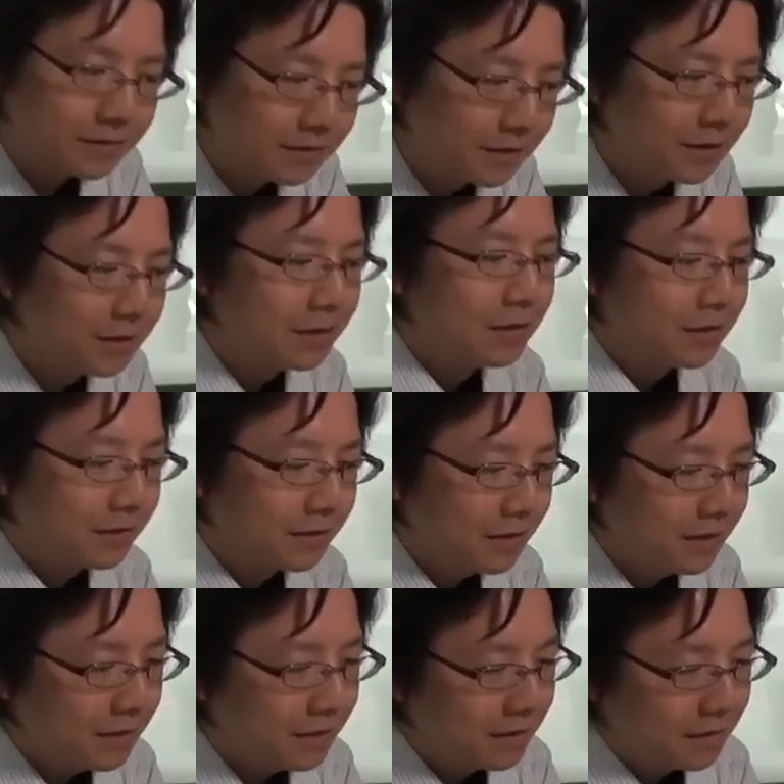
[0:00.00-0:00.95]
す。
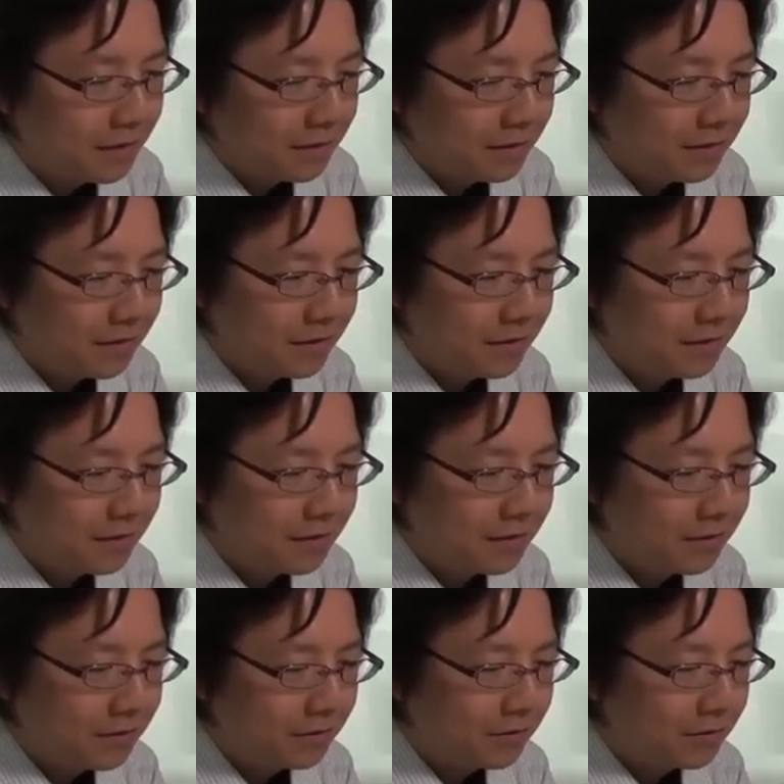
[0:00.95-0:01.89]
で、
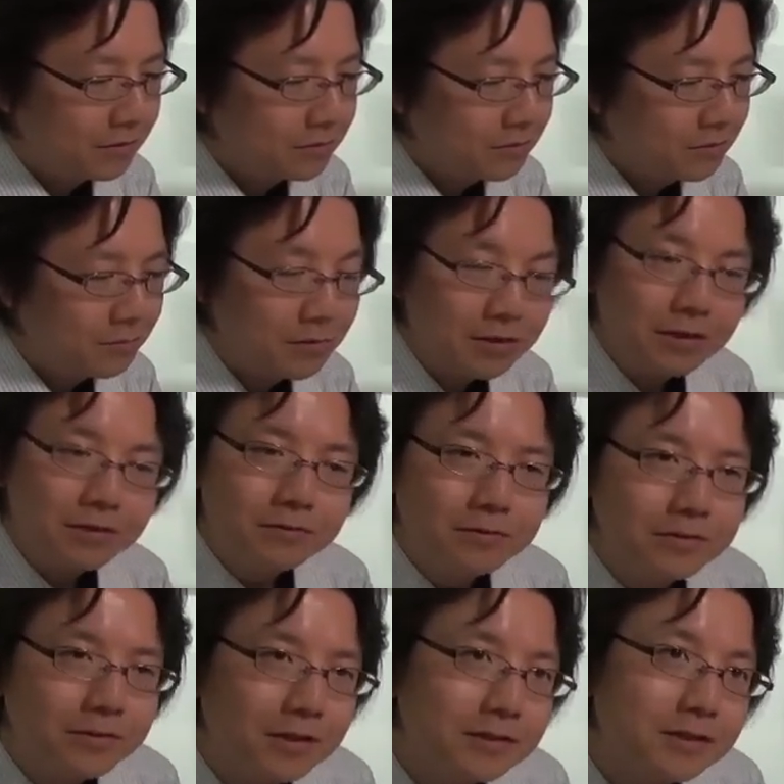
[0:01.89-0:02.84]
えー、それをもう一回
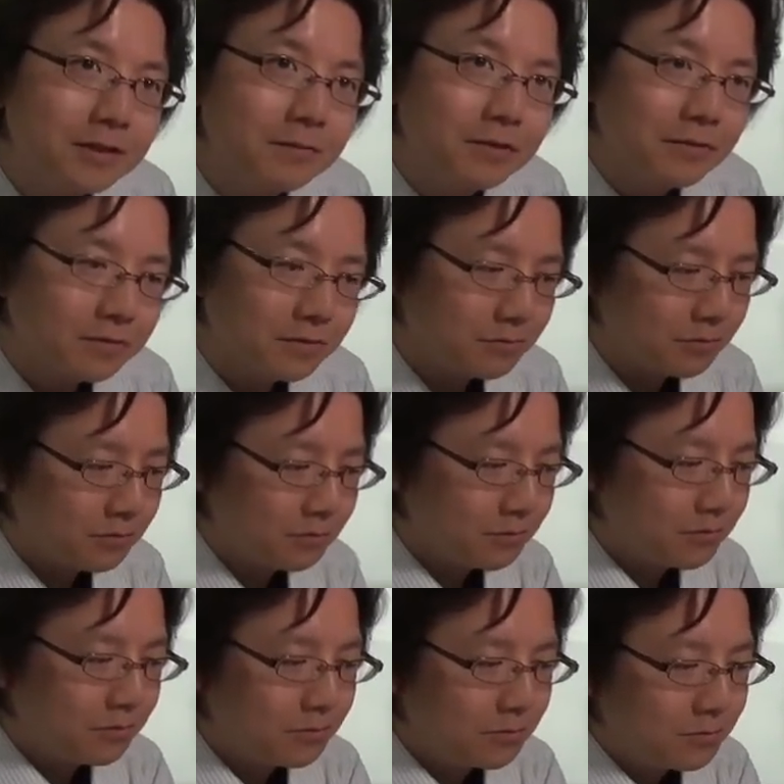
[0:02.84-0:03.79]
復元してみようと思うと今
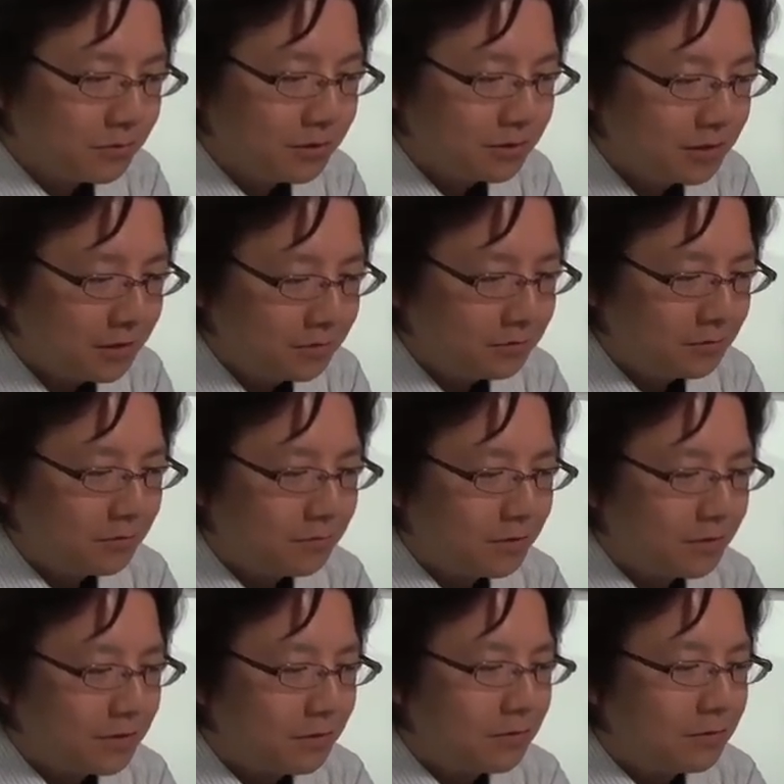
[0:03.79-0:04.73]
度この折り線情報を
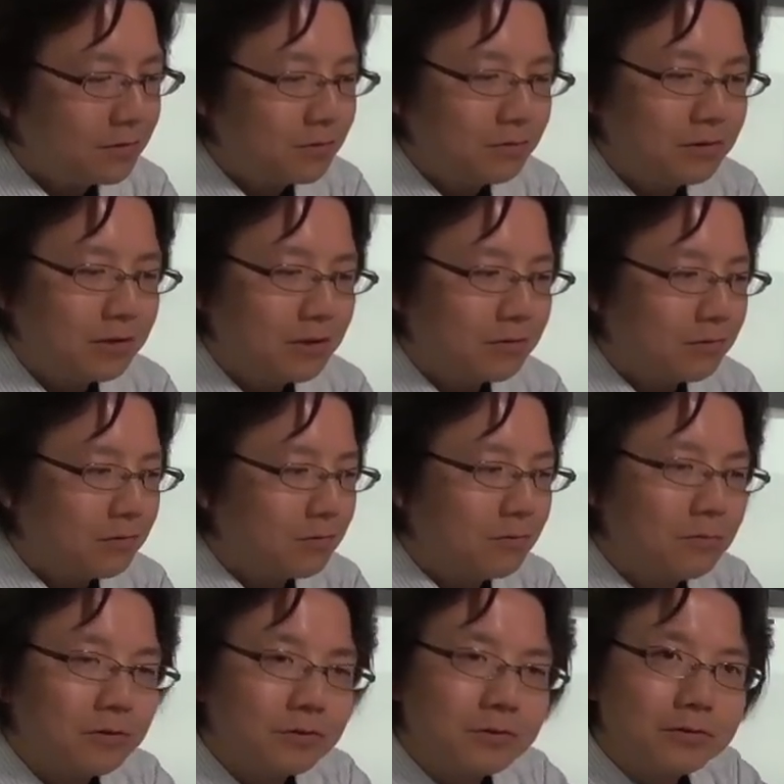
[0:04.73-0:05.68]
もう一回こう取ってやると
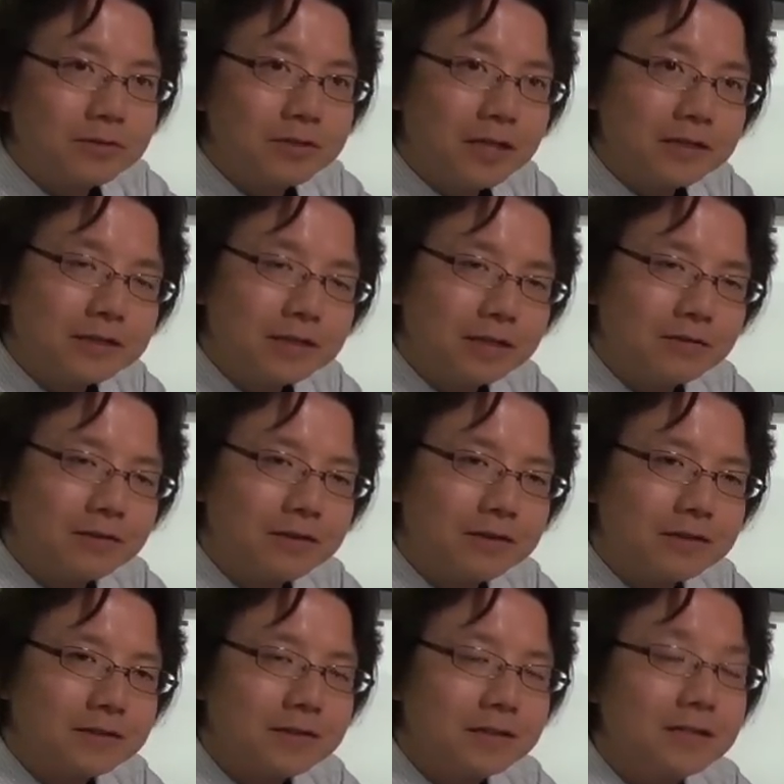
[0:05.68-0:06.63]
こう元の3次元の
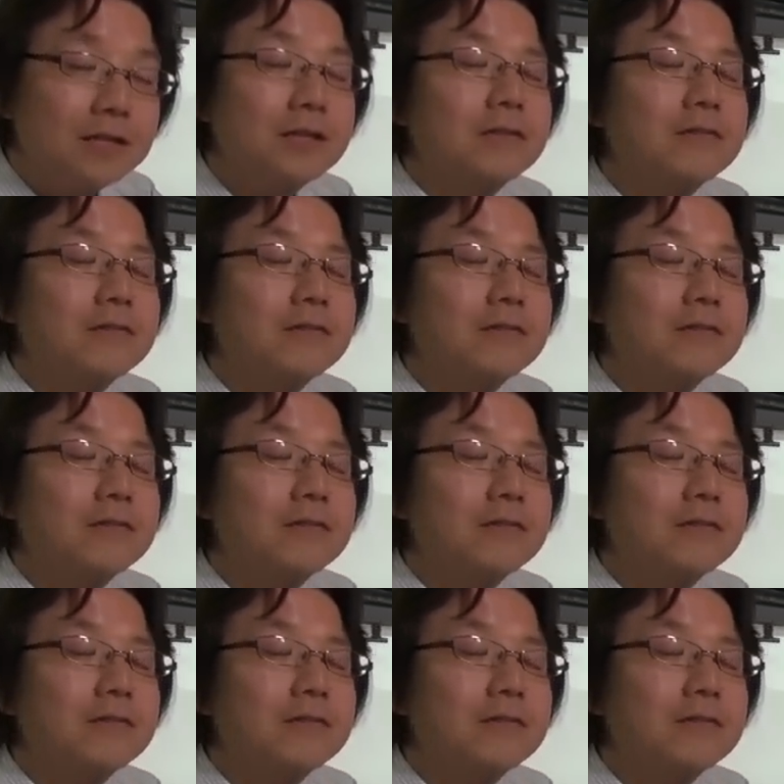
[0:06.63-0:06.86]
形ができ